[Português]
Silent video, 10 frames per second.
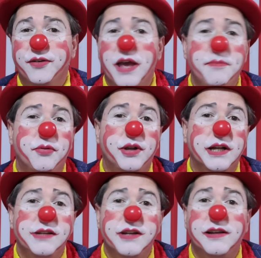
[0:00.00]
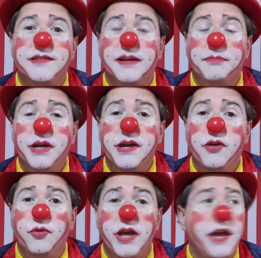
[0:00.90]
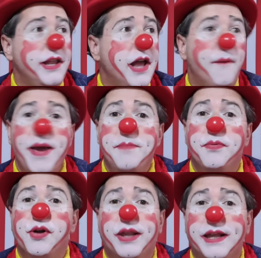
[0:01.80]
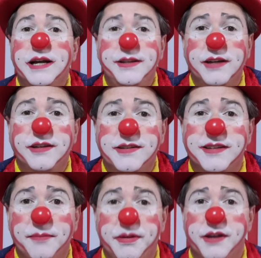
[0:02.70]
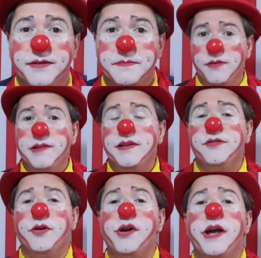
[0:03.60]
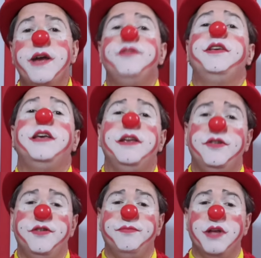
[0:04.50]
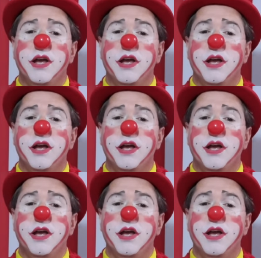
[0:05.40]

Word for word: o que é importante a gente saber, o que não é importante a gente saber. Então essa história é o seguinte,